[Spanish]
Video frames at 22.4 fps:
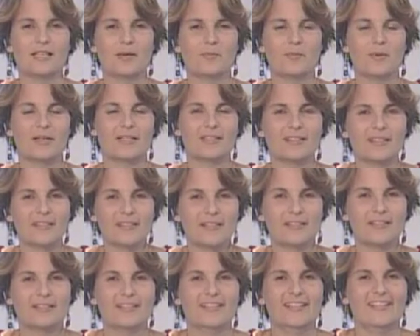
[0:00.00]
a
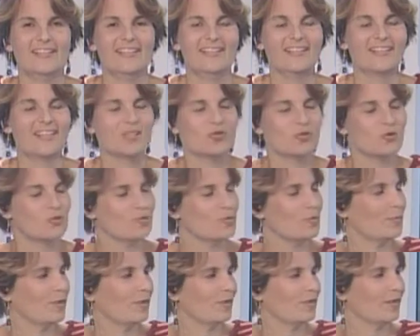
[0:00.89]
partir de las ocho
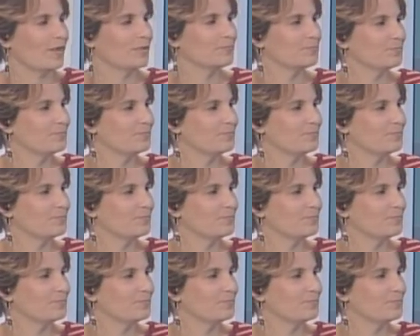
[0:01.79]
y media.